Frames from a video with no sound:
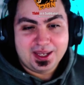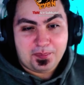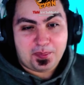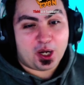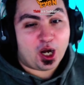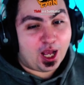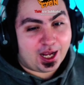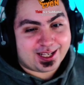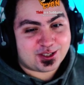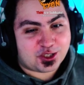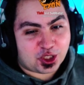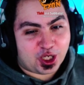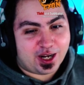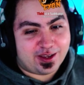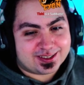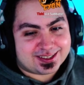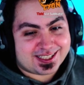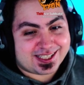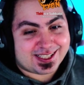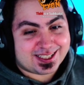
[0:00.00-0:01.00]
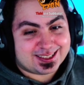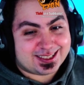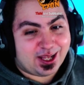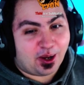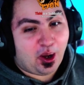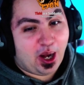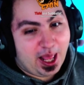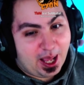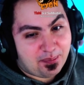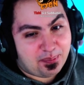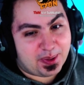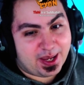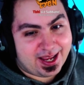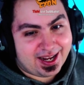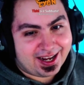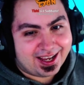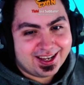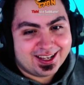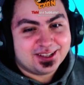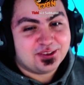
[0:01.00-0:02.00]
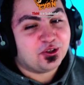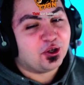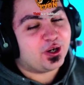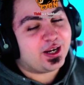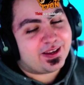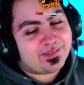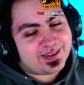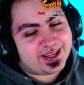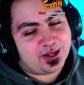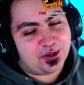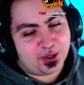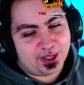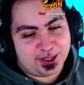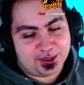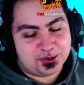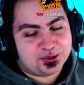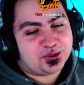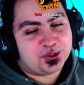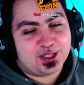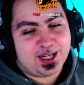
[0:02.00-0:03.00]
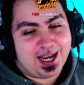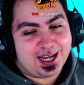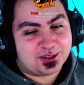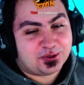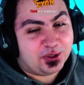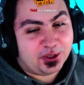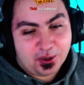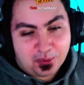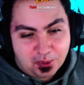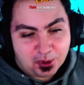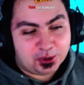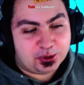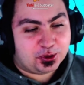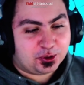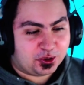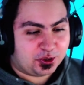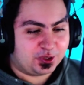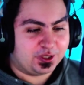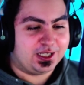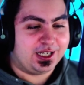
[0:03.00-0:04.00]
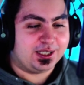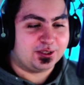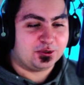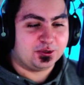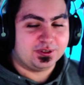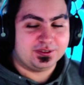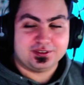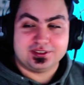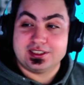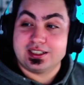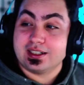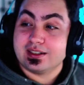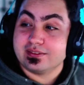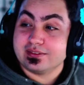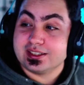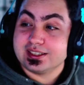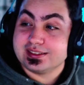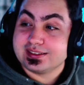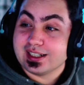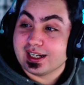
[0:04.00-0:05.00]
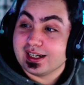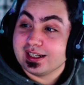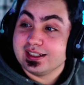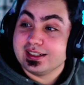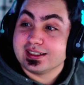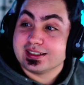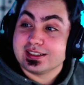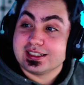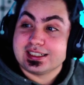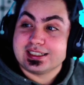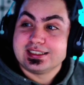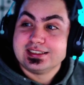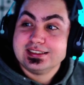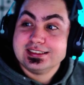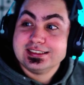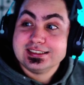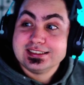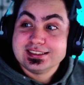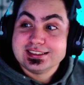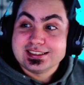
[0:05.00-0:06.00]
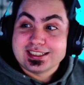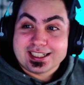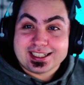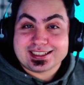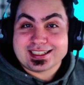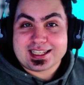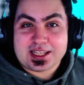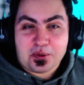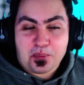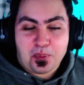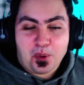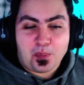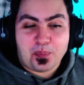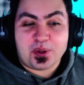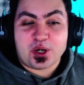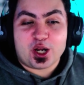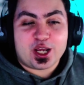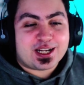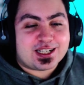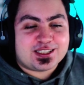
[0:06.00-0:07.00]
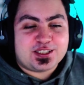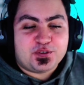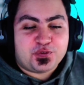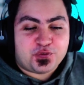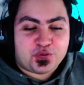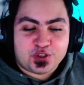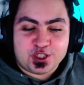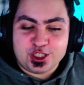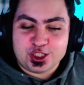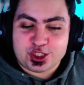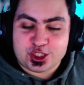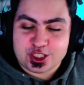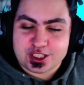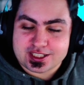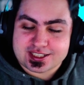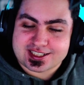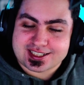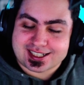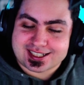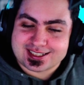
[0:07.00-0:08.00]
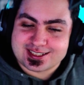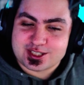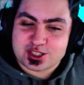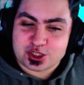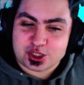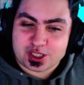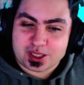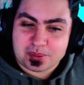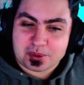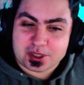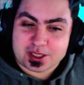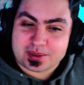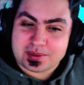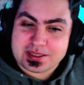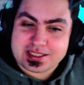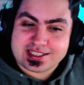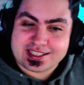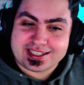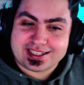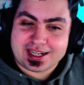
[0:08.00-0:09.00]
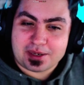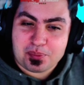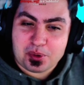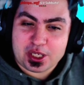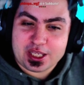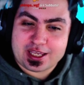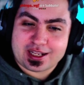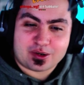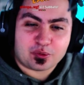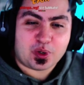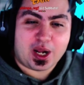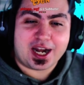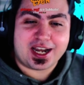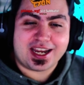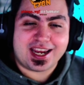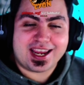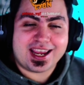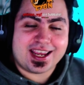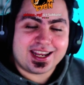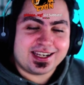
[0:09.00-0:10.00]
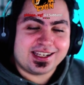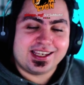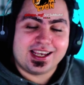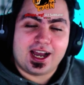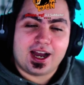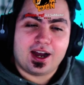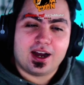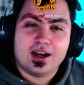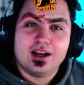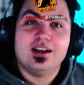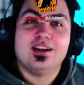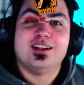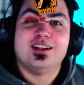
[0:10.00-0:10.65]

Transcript: Però la canzone ti sentivo, era bella. Non è vero che ero intonato, ero molto stonato, devo dire la verità. Era. È andato un po'. Però era difficile sta canzone, porca miseria. E poi era una nenia.